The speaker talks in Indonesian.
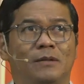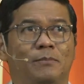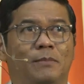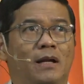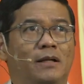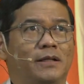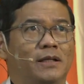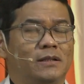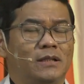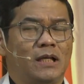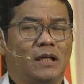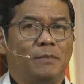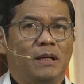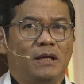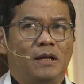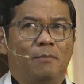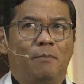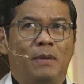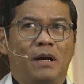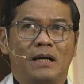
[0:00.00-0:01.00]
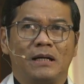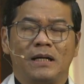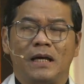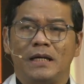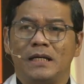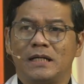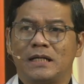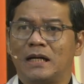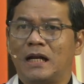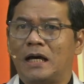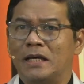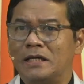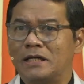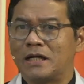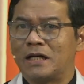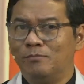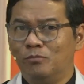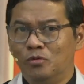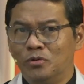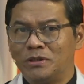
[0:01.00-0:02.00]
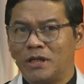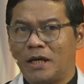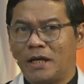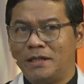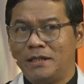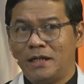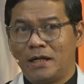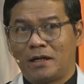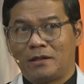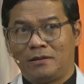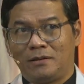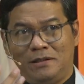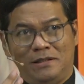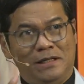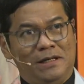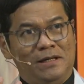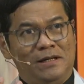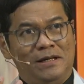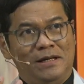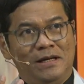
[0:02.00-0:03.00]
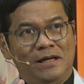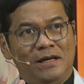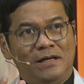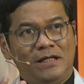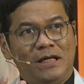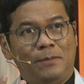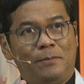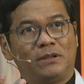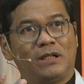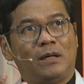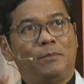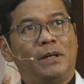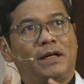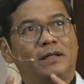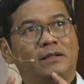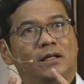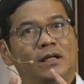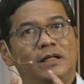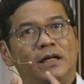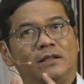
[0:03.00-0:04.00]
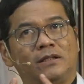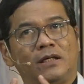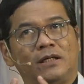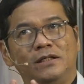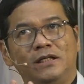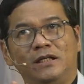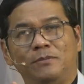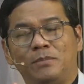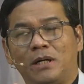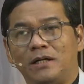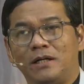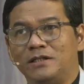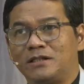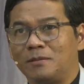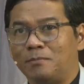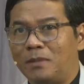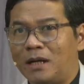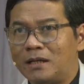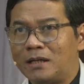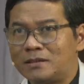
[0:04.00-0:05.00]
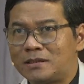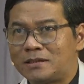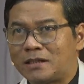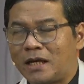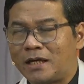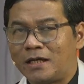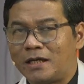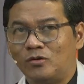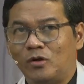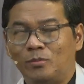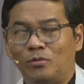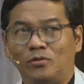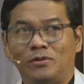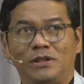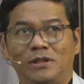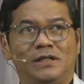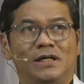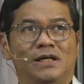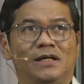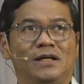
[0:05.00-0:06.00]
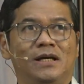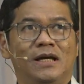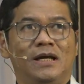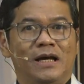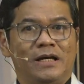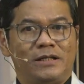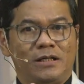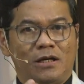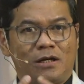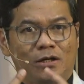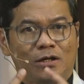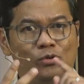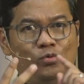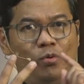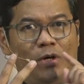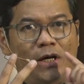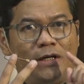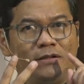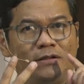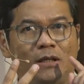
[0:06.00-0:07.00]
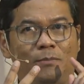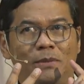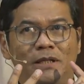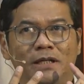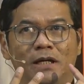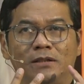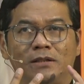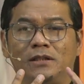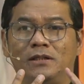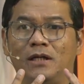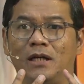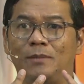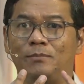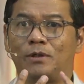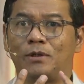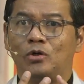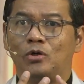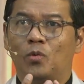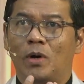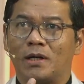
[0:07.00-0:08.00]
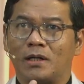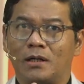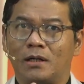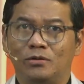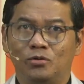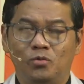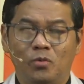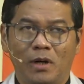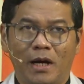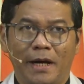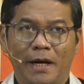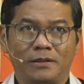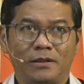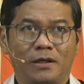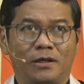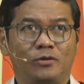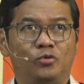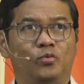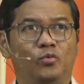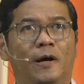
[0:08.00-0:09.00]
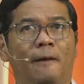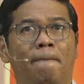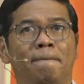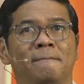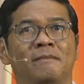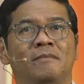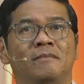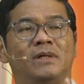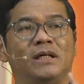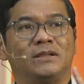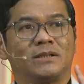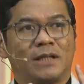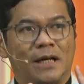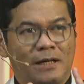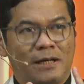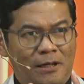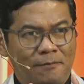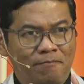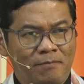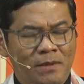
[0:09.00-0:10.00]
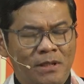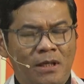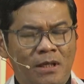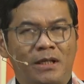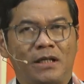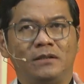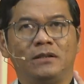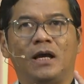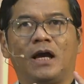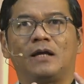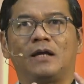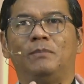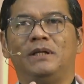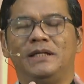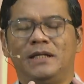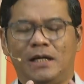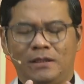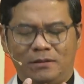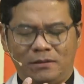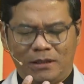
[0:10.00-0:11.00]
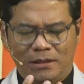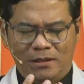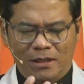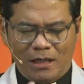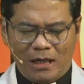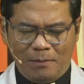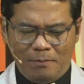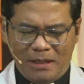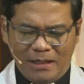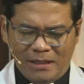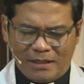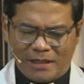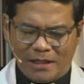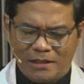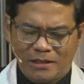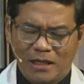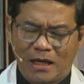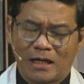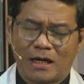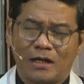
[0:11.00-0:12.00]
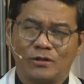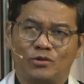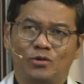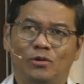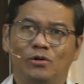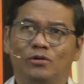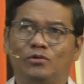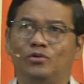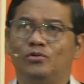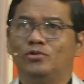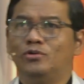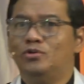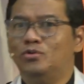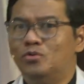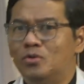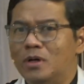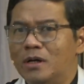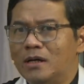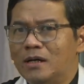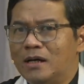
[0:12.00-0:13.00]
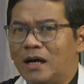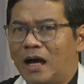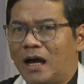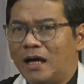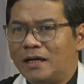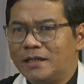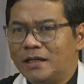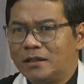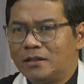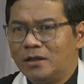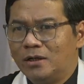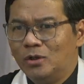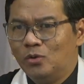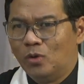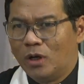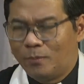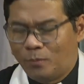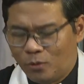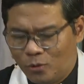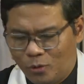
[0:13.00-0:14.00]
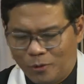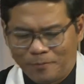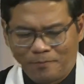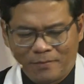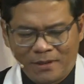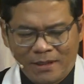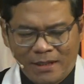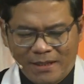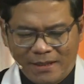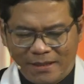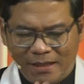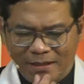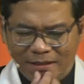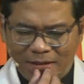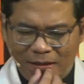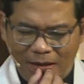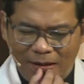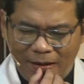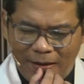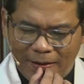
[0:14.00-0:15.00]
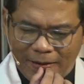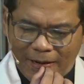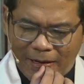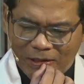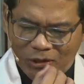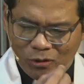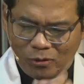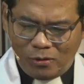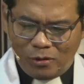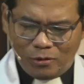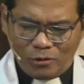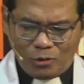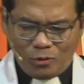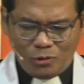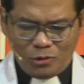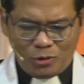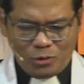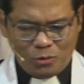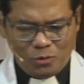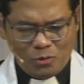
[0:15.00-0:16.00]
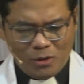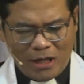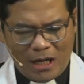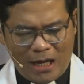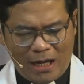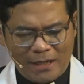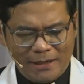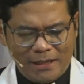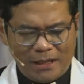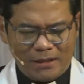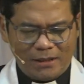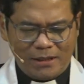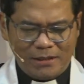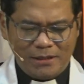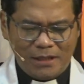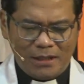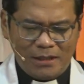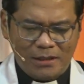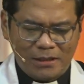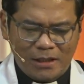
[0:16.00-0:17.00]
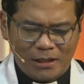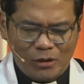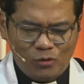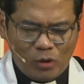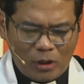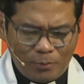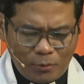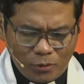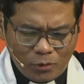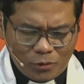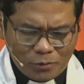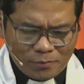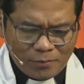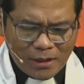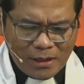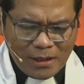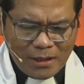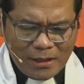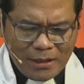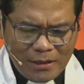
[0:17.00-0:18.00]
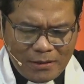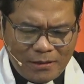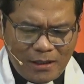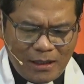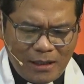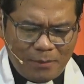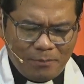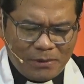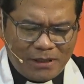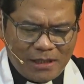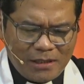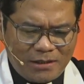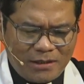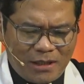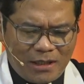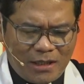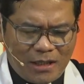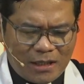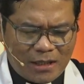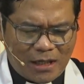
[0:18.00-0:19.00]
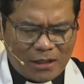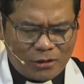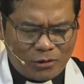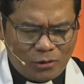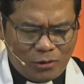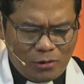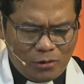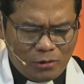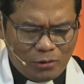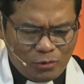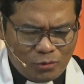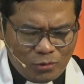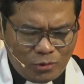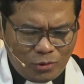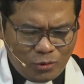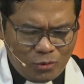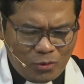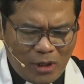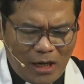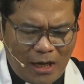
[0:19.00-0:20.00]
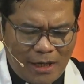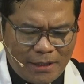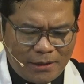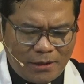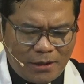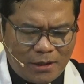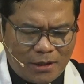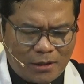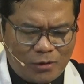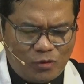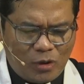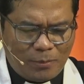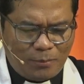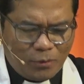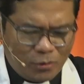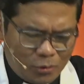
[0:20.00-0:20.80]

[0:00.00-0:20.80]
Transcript: Alkitab mengenai kelahiran Musa ini yang ketiga. Yang pertama kita lihat tadi Ibrani 11 ayat 23. Yang kedua kita melihat di dalam keluaran 2 ayat yang kedua. Nah sekarang kita akan melihat di dalam kisah Rasul 7 ayat 20. Kisah Rasul 7 ayat yang ke-20. Dalam kisah Rasul 7 ayat yang ke-20